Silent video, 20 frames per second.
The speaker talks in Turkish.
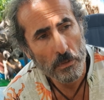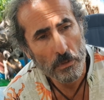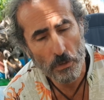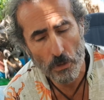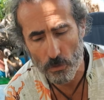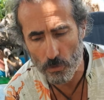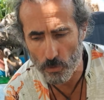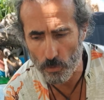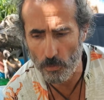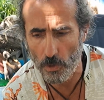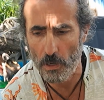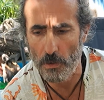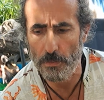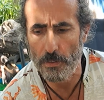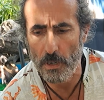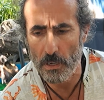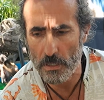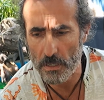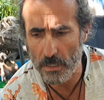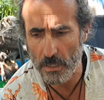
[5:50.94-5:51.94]
İşte cuma
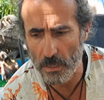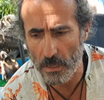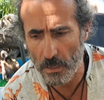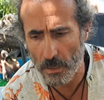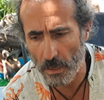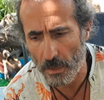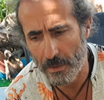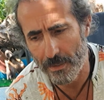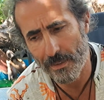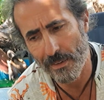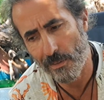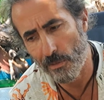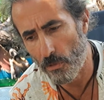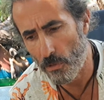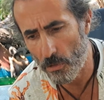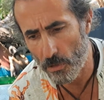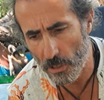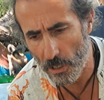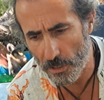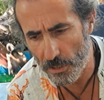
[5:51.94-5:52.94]
farz değil ya, ya
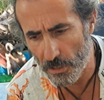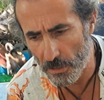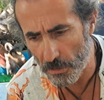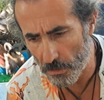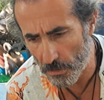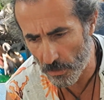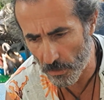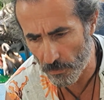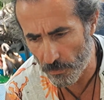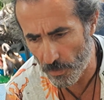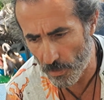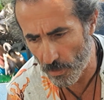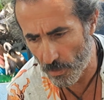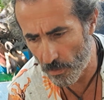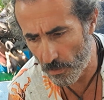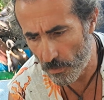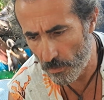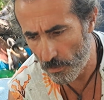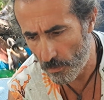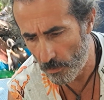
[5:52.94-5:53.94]
oradan yırttık falan.
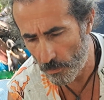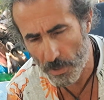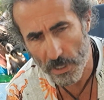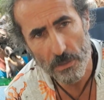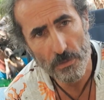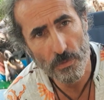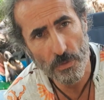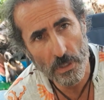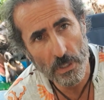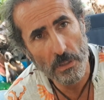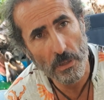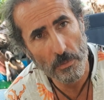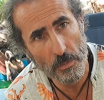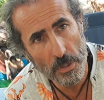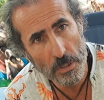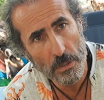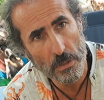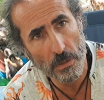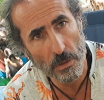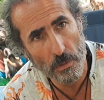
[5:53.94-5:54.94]
Beş vakit
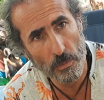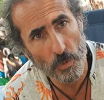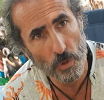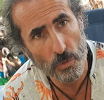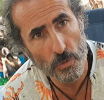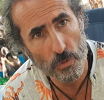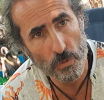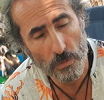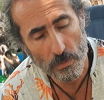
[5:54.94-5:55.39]
namaz kılmıyorsun.